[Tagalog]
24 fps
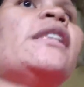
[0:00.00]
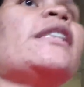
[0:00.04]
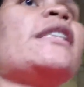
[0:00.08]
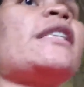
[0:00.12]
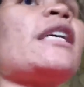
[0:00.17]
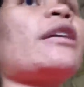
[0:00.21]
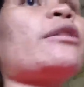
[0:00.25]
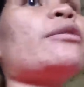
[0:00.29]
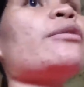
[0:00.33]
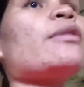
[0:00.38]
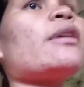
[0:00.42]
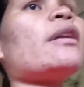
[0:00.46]
Di,
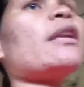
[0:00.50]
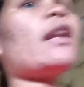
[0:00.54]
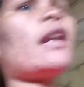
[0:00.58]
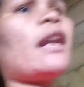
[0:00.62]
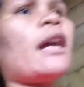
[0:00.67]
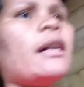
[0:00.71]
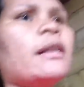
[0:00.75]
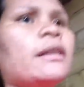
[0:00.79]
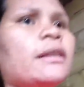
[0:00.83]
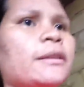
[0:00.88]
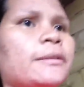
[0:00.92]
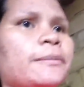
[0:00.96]
saktura
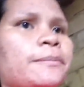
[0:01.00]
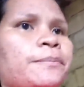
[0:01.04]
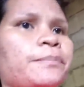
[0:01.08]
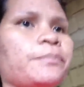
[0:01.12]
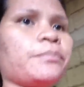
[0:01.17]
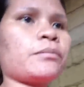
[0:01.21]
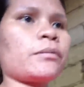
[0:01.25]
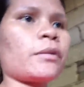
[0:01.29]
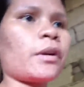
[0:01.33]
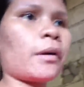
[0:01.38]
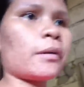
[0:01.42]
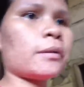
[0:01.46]
na nahan.
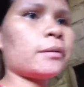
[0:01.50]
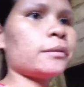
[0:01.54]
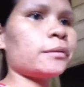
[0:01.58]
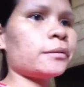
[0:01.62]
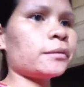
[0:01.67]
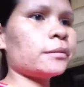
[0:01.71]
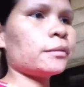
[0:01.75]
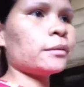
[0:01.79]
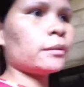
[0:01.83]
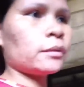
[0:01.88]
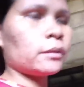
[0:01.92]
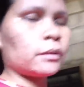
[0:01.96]

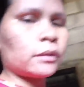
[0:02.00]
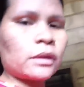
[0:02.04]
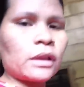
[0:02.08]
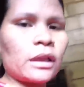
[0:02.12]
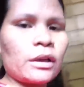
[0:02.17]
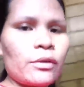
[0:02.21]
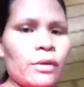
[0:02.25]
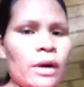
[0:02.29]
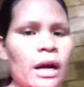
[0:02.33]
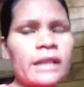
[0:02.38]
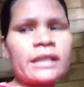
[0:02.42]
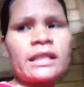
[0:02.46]

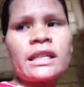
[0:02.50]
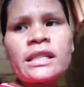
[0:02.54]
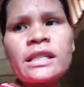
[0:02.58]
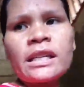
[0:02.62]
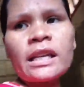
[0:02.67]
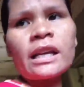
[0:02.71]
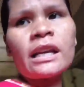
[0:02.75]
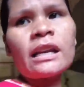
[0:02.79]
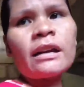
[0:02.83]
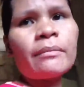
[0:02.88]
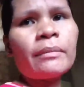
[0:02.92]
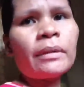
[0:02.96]
Hugasan
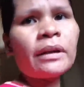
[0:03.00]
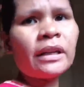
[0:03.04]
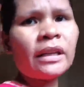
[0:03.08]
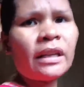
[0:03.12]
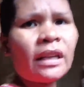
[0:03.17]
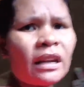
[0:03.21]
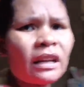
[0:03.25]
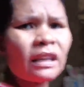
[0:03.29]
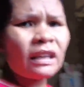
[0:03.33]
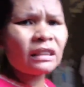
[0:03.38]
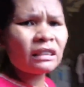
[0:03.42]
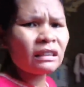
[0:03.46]
sir ng
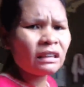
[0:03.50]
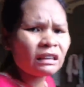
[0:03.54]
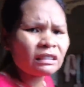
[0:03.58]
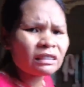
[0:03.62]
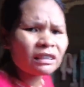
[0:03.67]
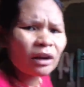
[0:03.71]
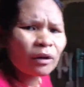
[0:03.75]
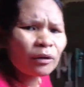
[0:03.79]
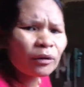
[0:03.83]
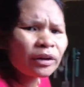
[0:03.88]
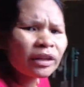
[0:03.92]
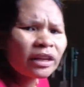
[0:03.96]
mani, arang
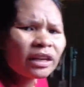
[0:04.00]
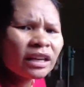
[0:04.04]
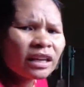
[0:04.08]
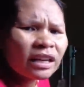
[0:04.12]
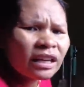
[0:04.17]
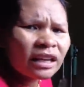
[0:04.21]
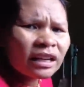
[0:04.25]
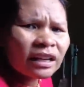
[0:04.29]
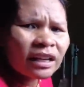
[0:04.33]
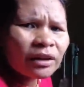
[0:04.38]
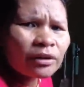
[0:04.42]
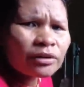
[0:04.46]
itnita. Uy,
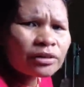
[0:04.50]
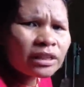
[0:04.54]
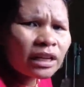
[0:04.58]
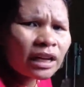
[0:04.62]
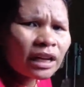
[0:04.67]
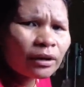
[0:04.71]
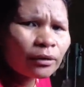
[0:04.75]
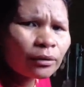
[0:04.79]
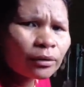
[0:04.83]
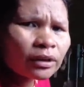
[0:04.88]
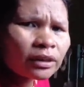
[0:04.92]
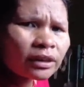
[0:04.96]
kano
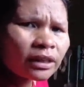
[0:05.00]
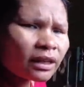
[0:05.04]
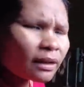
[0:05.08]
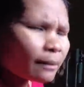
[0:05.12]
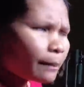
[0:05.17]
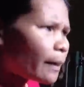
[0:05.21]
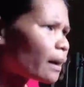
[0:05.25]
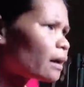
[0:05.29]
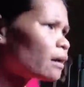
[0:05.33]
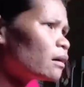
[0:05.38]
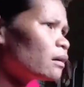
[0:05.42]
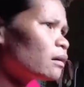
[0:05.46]
sa kurinti
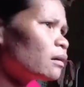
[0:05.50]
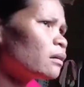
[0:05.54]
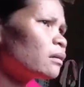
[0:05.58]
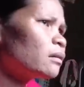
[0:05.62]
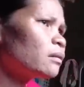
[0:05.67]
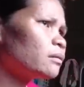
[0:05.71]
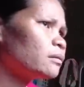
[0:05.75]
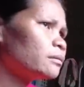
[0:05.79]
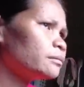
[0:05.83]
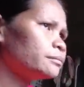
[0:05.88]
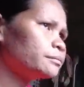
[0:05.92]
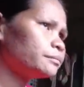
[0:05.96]
na pa?
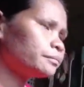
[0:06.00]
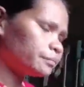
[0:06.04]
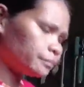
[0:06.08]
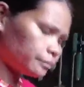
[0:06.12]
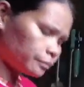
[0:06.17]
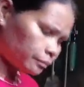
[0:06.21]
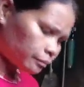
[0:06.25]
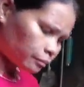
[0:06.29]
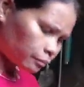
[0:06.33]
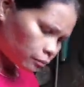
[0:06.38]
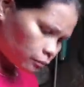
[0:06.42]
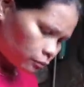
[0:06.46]

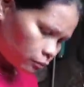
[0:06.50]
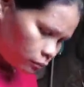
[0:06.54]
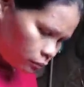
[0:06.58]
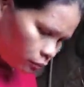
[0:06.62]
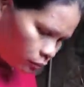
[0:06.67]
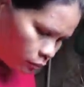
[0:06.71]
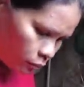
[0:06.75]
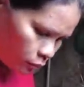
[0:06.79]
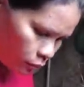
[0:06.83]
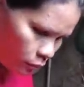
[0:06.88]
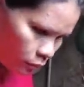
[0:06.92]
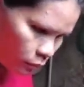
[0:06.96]

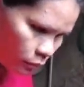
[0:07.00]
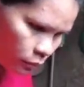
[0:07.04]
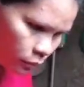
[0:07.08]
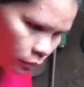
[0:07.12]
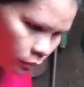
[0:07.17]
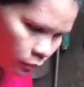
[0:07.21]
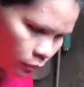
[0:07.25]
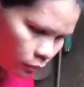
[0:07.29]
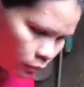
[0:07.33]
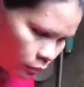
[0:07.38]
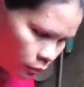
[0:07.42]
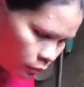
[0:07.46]
Arang
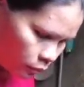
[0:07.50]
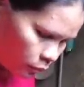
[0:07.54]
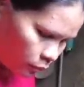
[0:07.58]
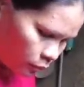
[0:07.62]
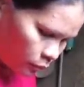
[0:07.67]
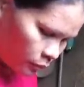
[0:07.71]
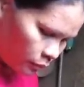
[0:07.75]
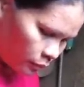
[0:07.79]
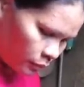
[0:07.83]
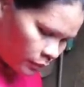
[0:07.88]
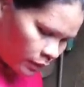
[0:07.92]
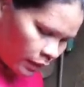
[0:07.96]
gumagal na,
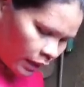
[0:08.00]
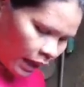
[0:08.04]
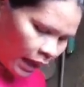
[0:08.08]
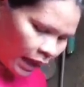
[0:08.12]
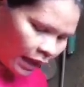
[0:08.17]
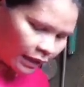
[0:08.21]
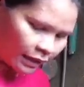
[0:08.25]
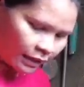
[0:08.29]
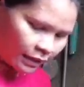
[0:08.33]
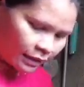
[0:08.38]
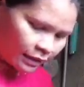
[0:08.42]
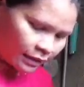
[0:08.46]
Flor?
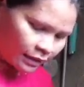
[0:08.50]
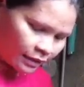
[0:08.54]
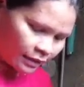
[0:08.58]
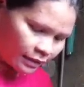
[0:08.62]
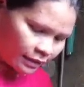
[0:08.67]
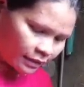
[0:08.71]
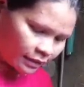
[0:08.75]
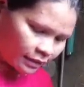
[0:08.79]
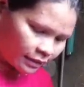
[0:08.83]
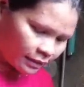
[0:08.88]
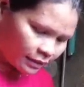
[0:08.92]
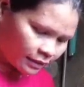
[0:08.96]
Ag.
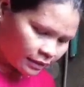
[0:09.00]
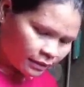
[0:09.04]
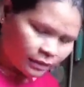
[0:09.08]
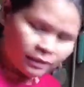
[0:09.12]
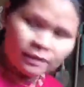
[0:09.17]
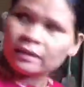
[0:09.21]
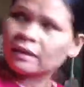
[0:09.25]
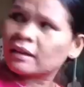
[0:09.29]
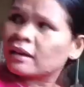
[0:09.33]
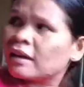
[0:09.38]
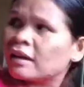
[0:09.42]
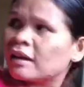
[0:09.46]
Ano
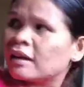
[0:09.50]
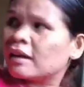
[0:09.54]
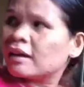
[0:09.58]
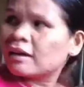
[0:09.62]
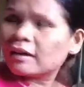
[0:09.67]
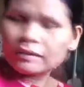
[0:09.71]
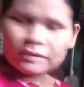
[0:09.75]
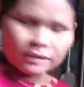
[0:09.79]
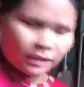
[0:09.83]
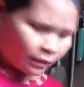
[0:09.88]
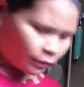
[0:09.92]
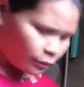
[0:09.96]
ano
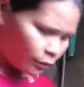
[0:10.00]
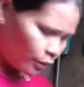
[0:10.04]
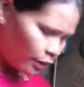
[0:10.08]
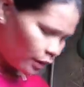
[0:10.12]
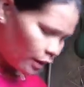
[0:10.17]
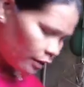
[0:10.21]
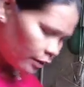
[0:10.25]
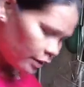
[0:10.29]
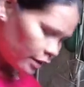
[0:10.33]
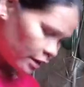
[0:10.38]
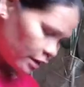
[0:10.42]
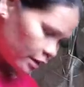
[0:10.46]
saktura
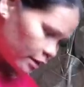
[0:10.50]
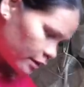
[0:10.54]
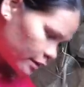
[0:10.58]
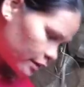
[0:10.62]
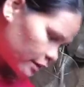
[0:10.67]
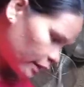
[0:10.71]
na ay.